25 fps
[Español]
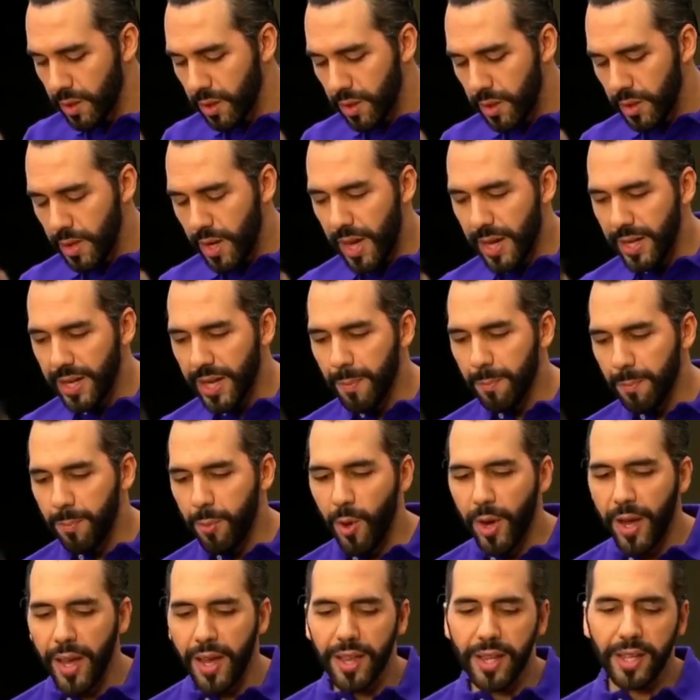Y alguien
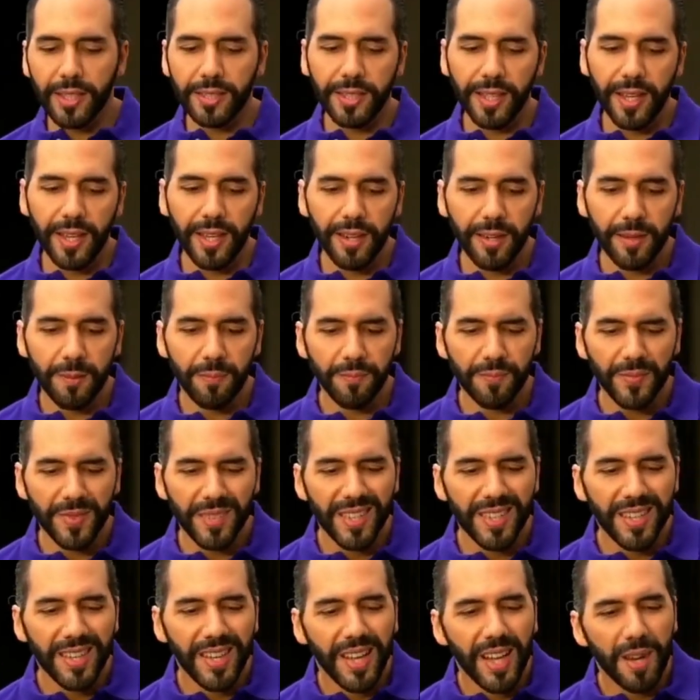puede decir,
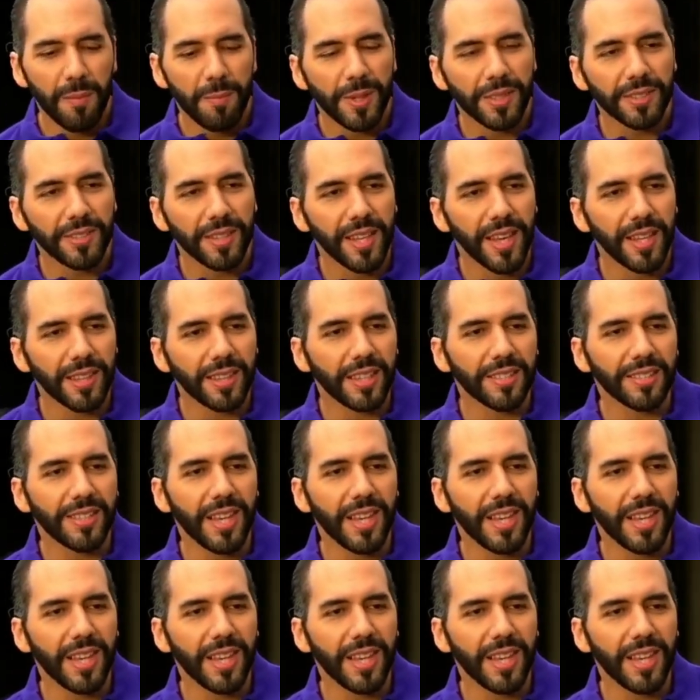el presidente